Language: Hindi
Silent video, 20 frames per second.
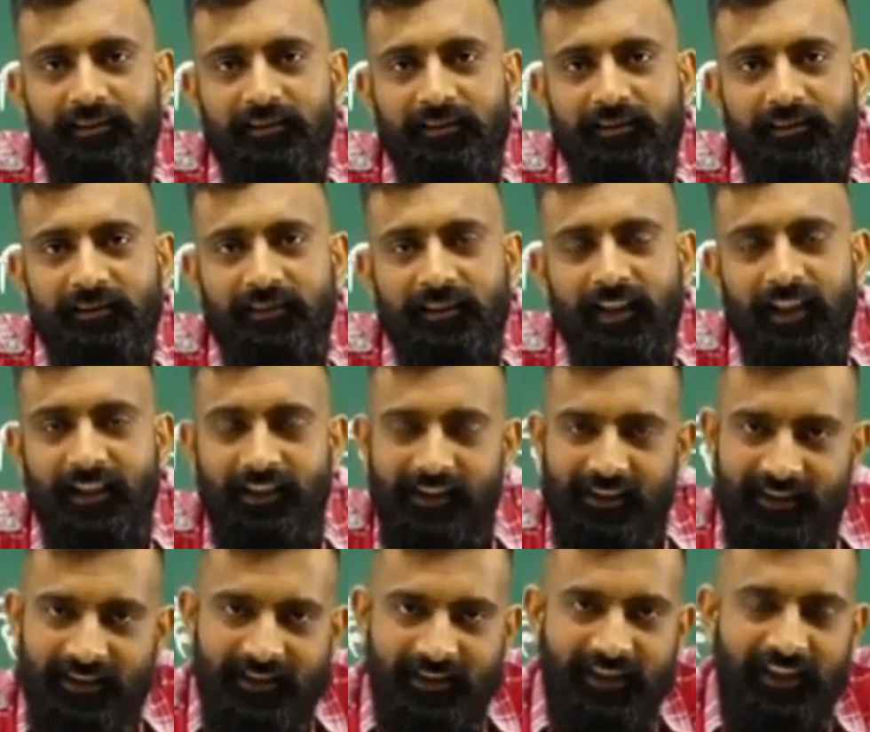अजीत सिंह
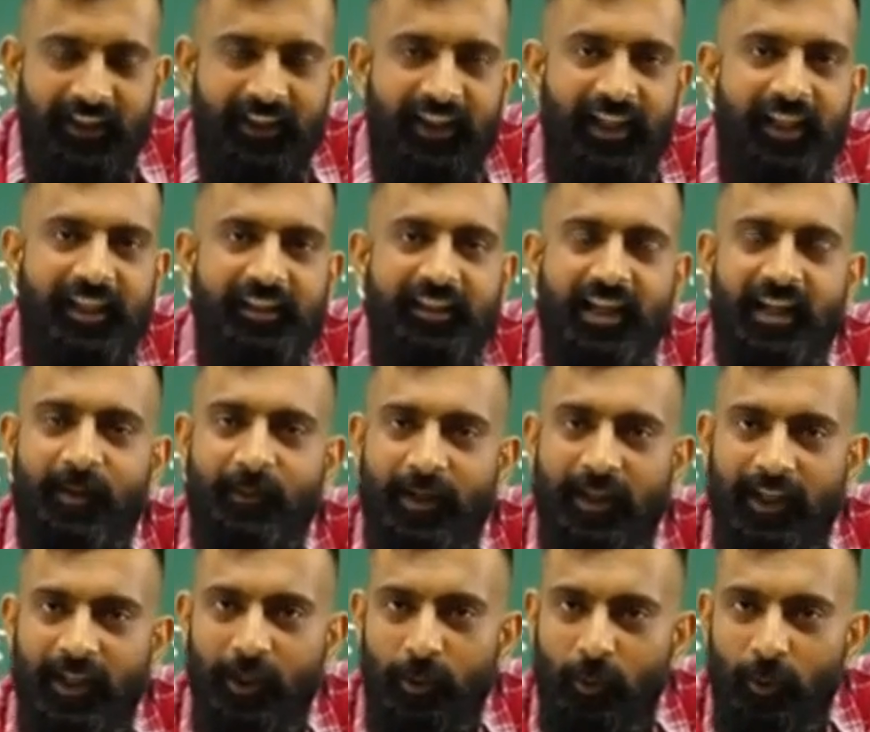जी ने कहा कि सर हमारे
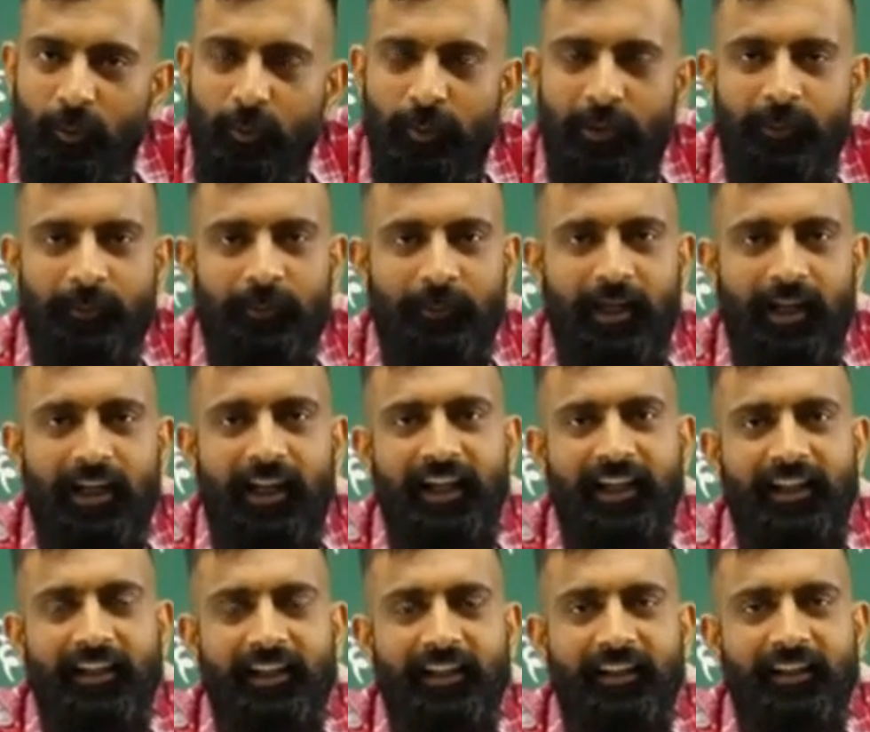एक और परंपरा है
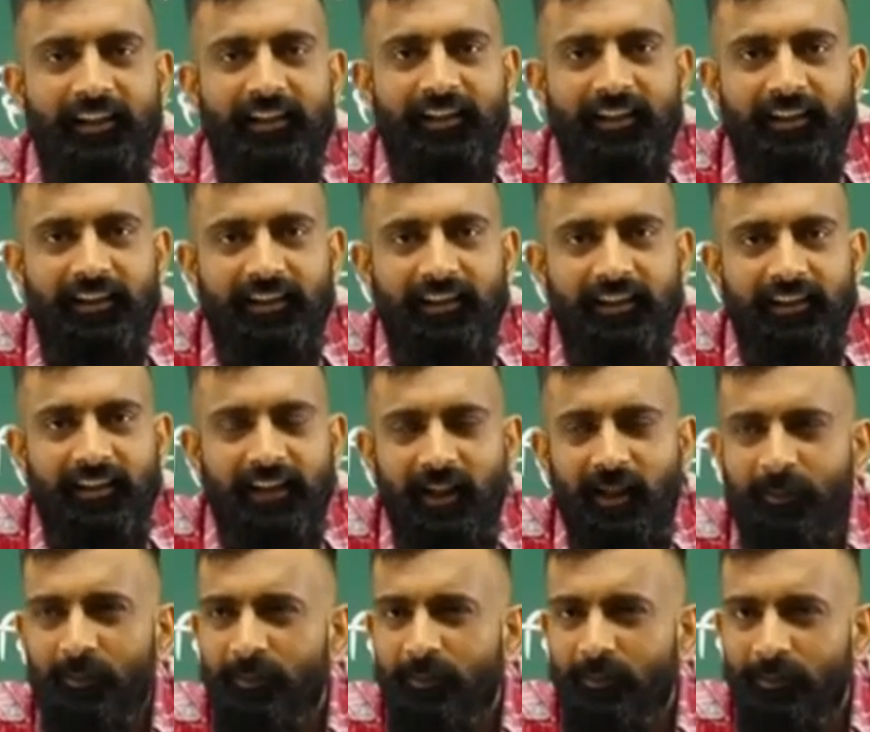कि हम
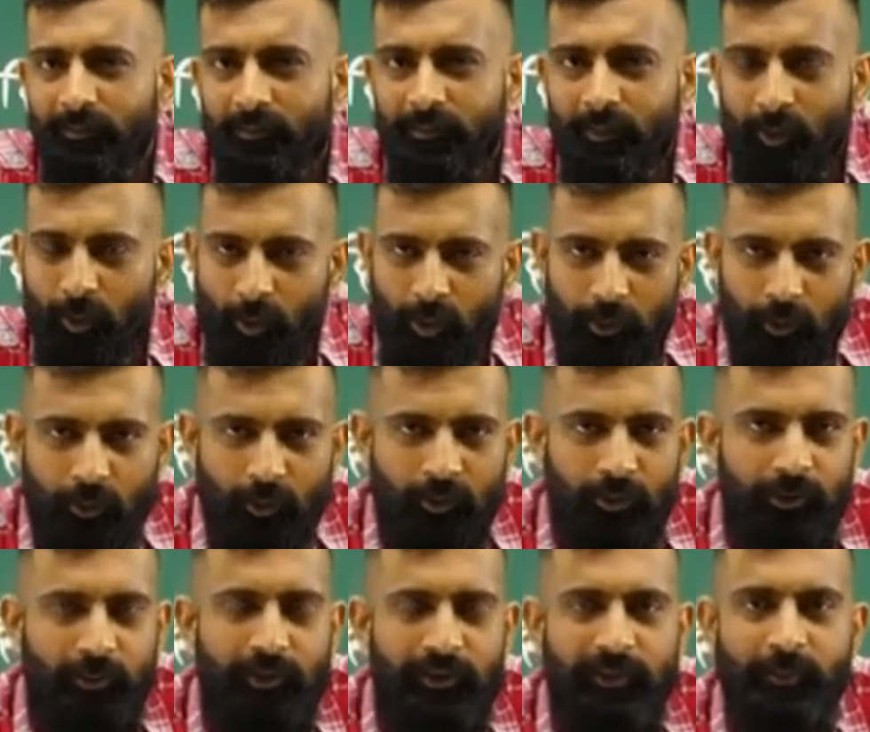रॉयल कोर्ट में
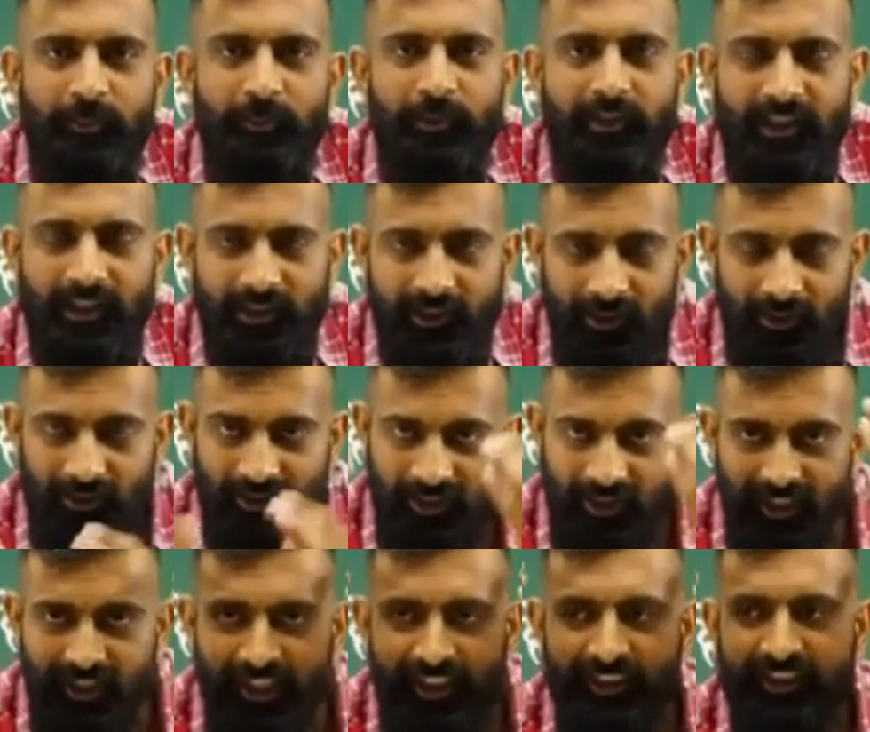जब भी जाते हैं
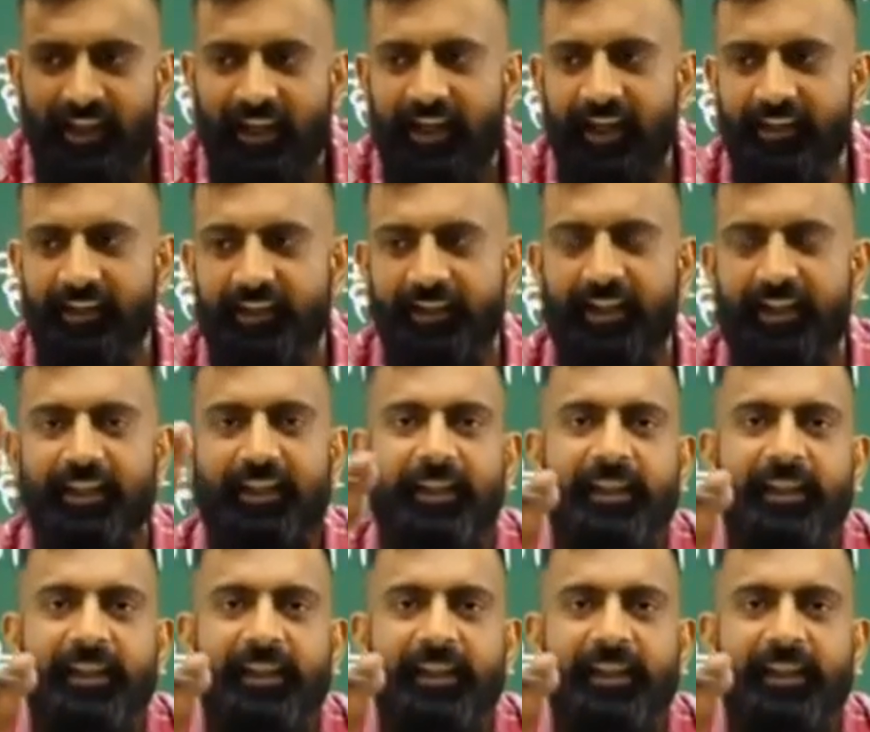नंगे सर नहीं जाते हैं